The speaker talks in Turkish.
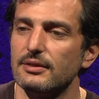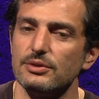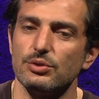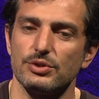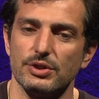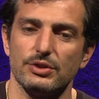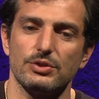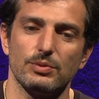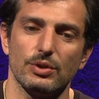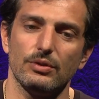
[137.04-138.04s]
çok
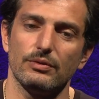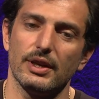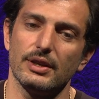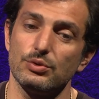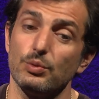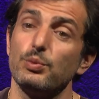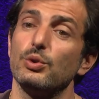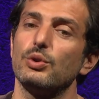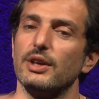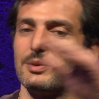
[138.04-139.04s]
çalışmıyor veya çok büyük
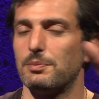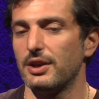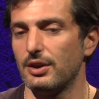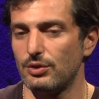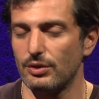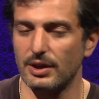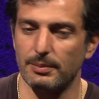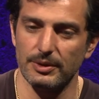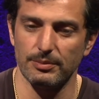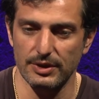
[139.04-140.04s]
ekip gerekiyor
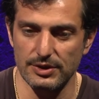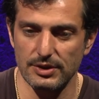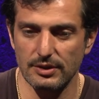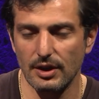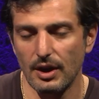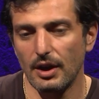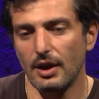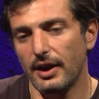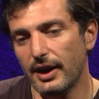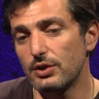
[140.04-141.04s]
kapatmak için.
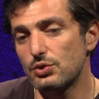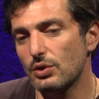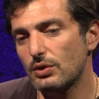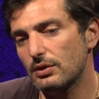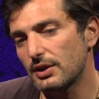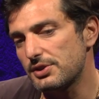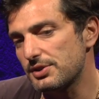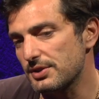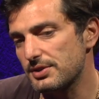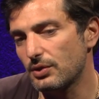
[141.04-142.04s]
En çok
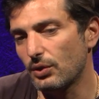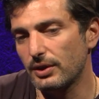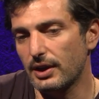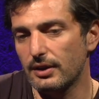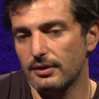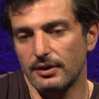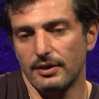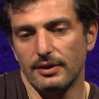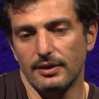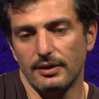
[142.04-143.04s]
açıkçası onunla e,
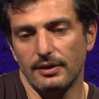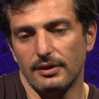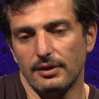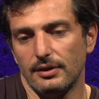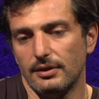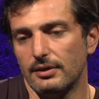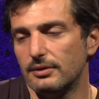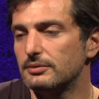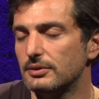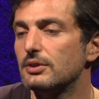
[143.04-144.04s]

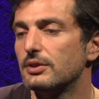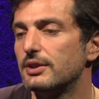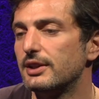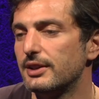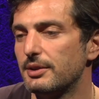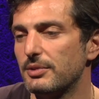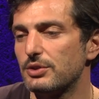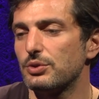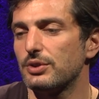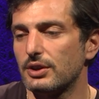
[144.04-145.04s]
deal etmek
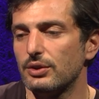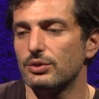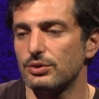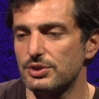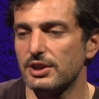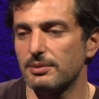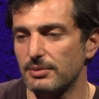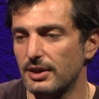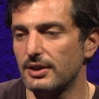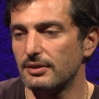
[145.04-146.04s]
zorunda kalıyoruz
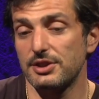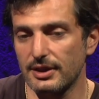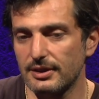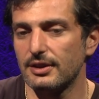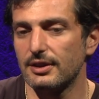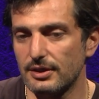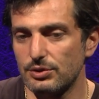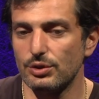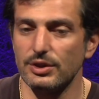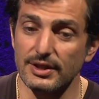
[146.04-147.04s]
çekimlerde hava
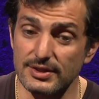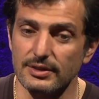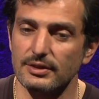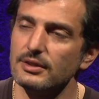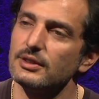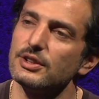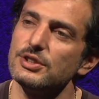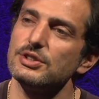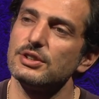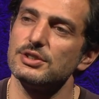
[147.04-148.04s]
şartlarıyla. Çünkü yazın
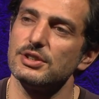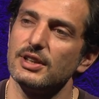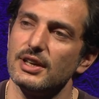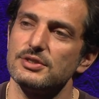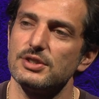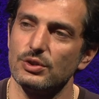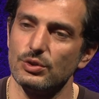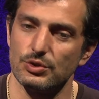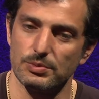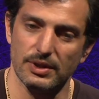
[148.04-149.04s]
kış, kışın
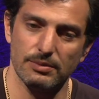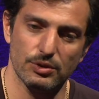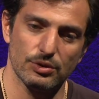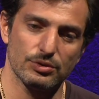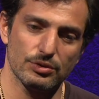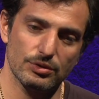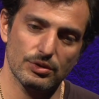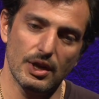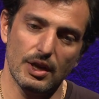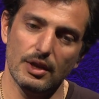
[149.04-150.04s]
yaz çekiyoruz bir de
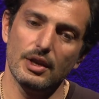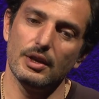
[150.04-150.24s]
biliyorsunuz.